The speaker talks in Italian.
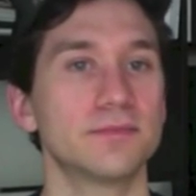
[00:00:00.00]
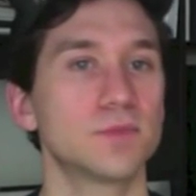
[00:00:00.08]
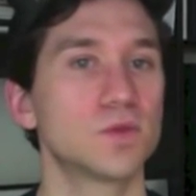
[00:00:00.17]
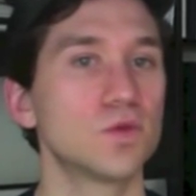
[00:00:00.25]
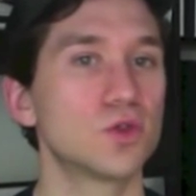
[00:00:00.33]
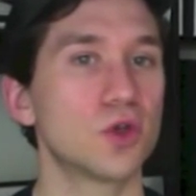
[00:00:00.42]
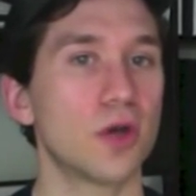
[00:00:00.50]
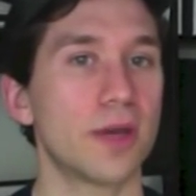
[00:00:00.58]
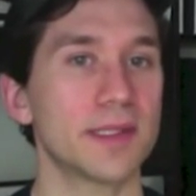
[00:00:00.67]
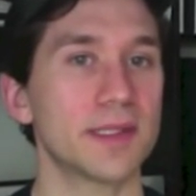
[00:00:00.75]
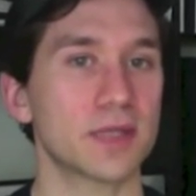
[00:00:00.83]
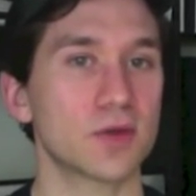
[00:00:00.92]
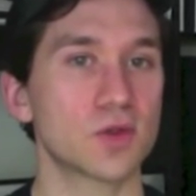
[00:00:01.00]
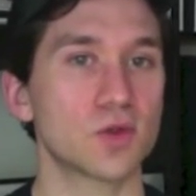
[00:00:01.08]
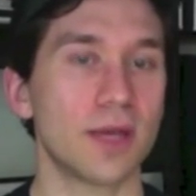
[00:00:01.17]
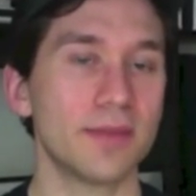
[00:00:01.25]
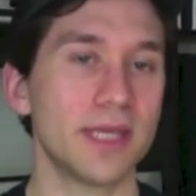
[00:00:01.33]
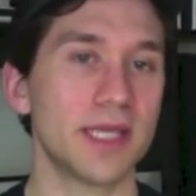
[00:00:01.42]
tutto è basato
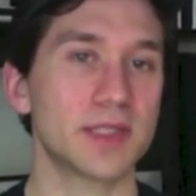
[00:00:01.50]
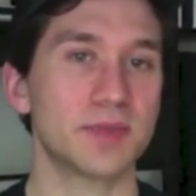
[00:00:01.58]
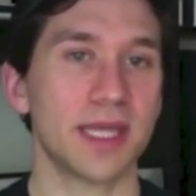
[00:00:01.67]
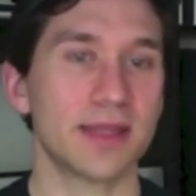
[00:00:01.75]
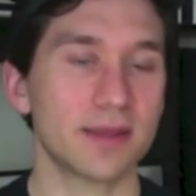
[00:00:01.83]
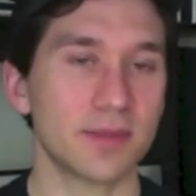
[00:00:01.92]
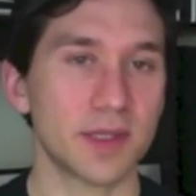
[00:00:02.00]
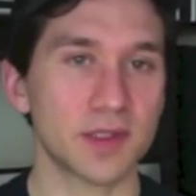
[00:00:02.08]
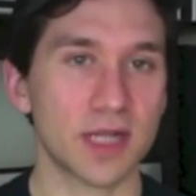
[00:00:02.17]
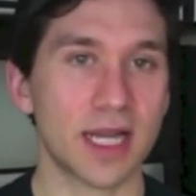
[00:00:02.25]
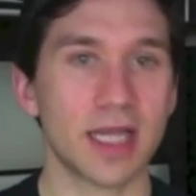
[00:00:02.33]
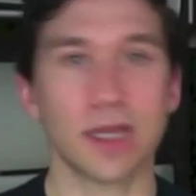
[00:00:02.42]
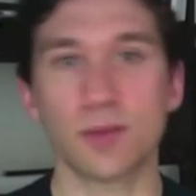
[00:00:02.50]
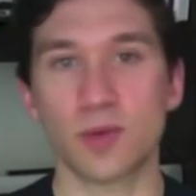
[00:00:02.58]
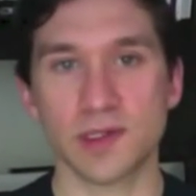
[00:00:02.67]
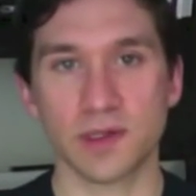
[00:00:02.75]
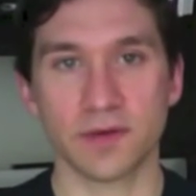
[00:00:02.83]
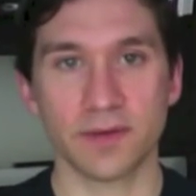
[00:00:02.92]
sulla mia esperienza personale, che può
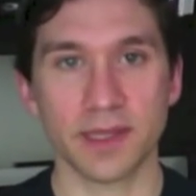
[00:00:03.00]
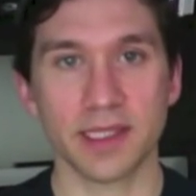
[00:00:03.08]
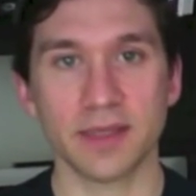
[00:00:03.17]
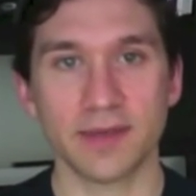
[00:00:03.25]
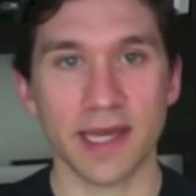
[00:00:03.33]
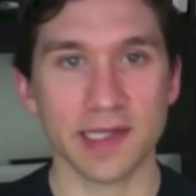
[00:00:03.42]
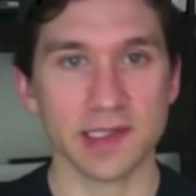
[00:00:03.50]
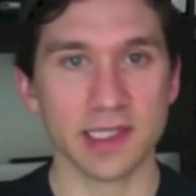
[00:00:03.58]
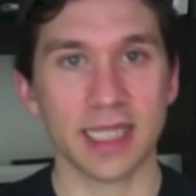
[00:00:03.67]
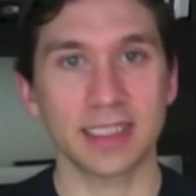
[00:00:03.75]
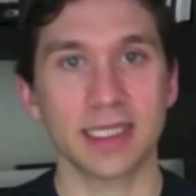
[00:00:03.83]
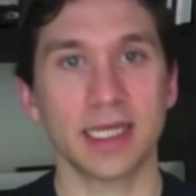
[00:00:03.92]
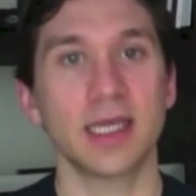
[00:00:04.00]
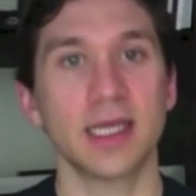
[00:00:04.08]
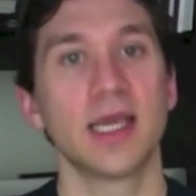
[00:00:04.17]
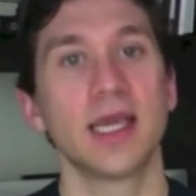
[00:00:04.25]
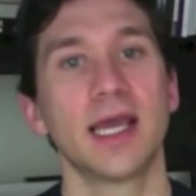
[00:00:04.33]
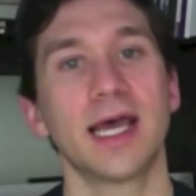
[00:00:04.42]
essere ovviamente diversa da altri
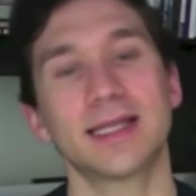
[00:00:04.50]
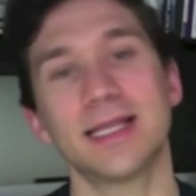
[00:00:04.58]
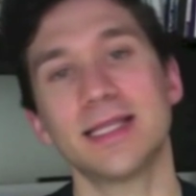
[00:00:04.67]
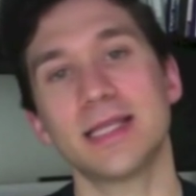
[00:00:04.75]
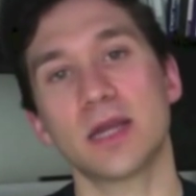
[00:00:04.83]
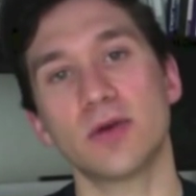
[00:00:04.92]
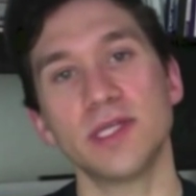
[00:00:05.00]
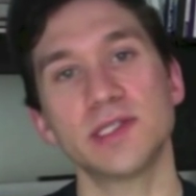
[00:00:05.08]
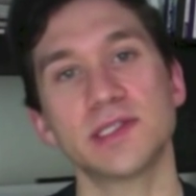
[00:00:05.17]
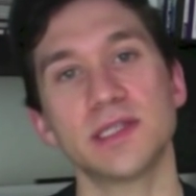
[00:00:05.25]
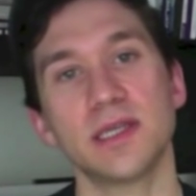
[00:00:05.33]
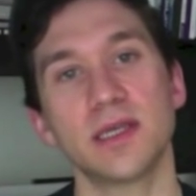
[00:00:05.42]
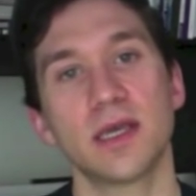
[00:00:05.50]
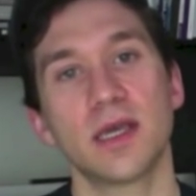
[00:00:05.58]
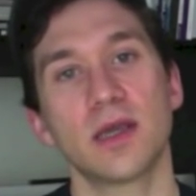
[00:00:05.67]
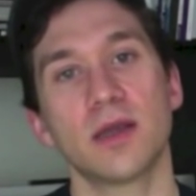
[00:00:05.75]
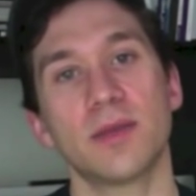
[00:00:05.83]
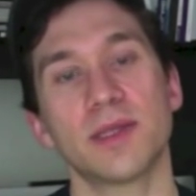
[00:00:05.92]
atleti agonisti,
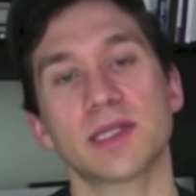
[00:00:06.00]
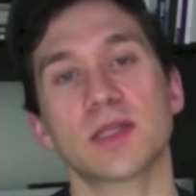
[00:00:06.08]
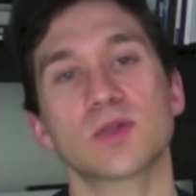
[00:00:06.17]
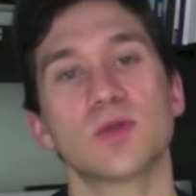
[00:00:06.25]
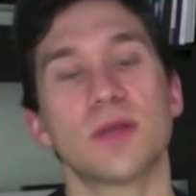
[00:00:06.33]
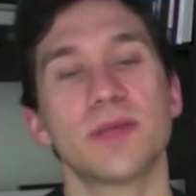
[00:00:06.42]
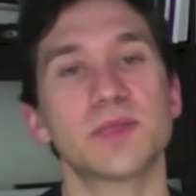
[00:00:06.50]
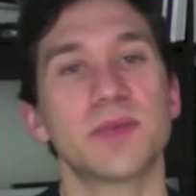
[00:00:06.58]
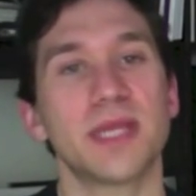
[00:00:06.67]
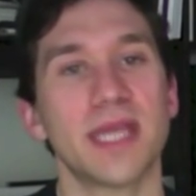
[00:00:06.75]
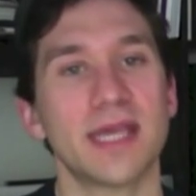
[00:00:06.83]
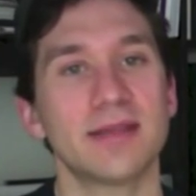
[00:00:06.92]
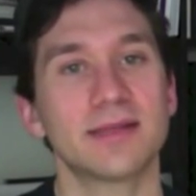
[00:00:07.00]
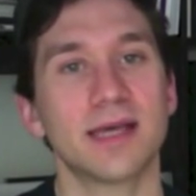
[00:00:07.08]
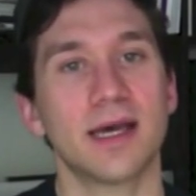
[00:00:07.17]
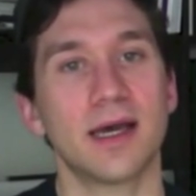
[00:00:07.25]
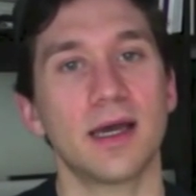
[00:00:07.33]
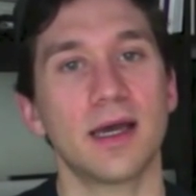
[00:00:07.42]
è basata sulla mia
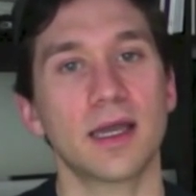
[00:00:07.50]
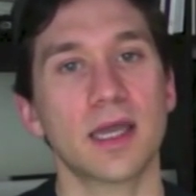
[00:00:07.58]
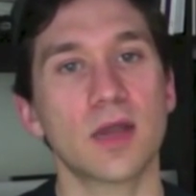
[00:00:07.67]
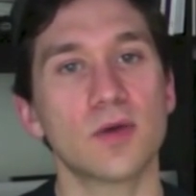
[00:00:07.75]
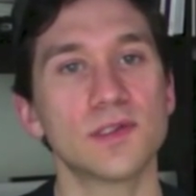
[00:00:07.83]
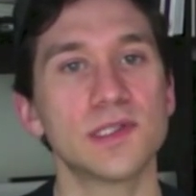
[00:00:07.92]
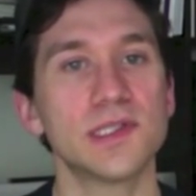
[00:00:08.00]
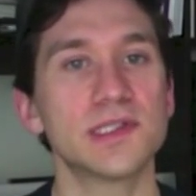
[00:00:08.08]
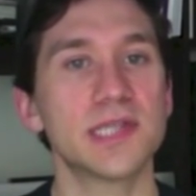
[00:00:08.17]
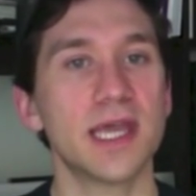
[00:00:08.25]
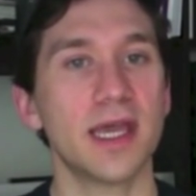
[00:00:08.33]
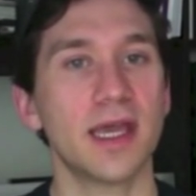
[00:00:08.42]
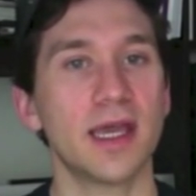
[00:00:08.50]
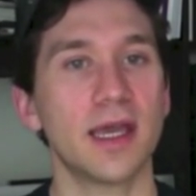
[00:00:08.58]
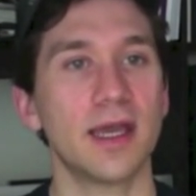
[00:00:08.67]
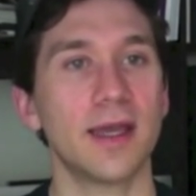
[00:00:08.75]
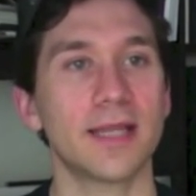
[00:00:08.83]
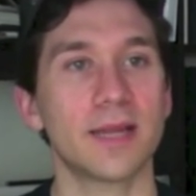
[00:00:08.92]
esperienza eh, che consiste
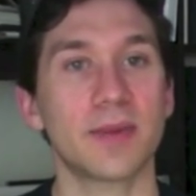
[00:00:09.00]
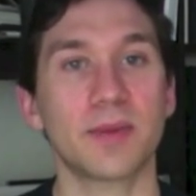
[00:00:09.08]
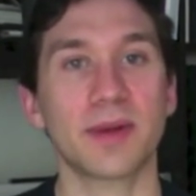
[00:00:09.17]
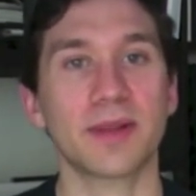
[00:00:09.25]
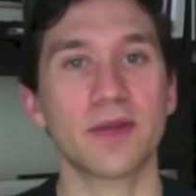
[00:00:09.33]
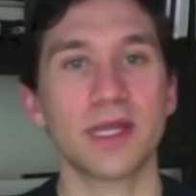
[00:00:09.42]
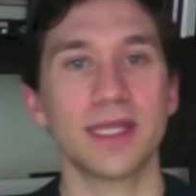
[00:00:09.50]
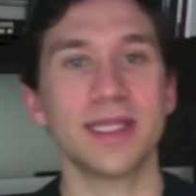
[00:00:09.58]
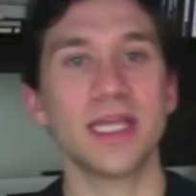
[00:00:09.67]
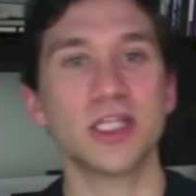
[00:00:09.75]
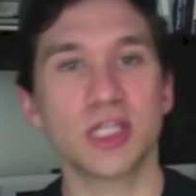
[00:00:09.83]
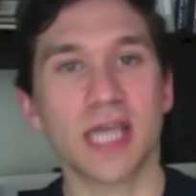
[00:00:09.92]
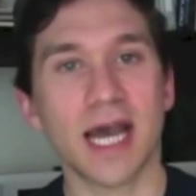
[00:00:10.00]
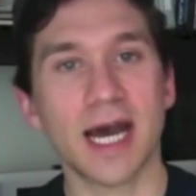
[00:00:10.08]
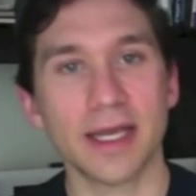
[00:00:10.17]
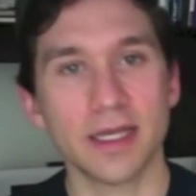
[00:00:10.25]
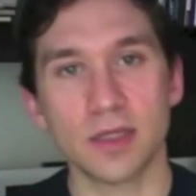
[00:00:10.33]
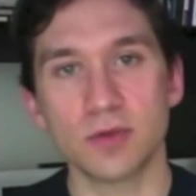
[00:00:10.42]
eh, nella preparazione di 10
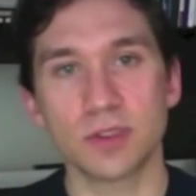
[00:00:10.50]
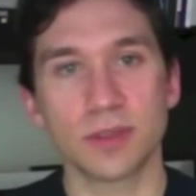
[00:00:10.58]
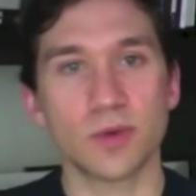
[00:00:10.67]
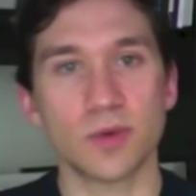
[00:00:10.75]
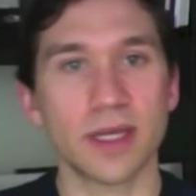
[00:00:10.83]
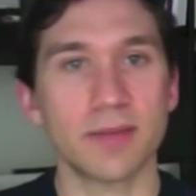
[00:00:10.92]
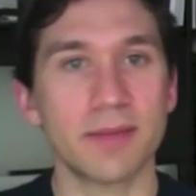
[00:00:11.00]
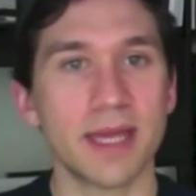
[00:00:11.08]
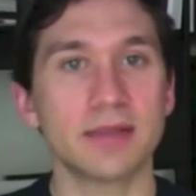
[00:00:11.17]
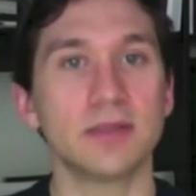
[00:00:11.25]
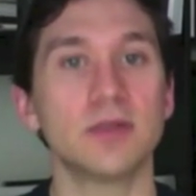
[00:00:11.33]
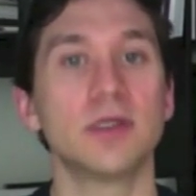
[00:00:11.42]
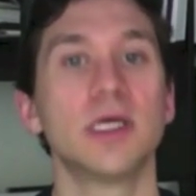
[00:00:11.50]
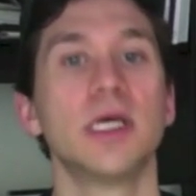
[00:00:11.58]
gare negli ultimi due anni e mezzo,